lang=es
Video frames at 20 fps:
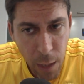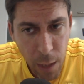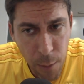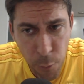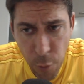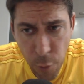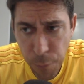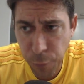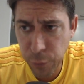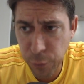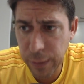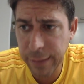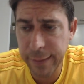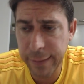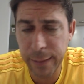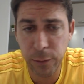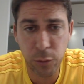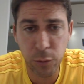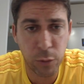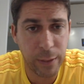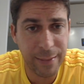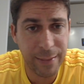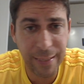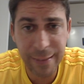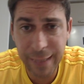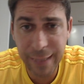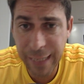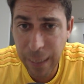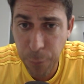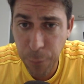Muy importante esto. Quizás
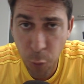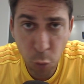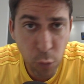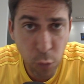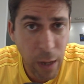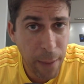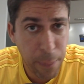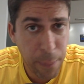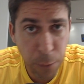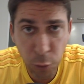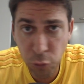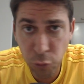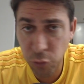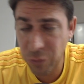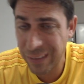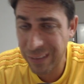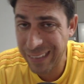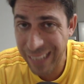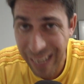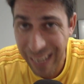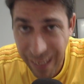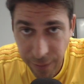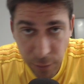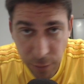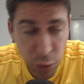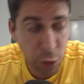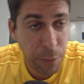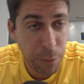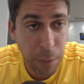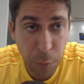tengamos una, dos, tres,
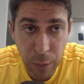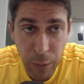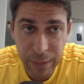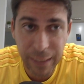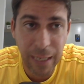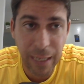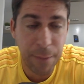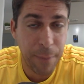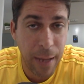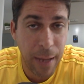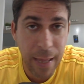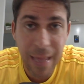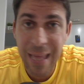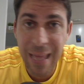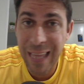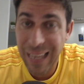no vamos a tener más.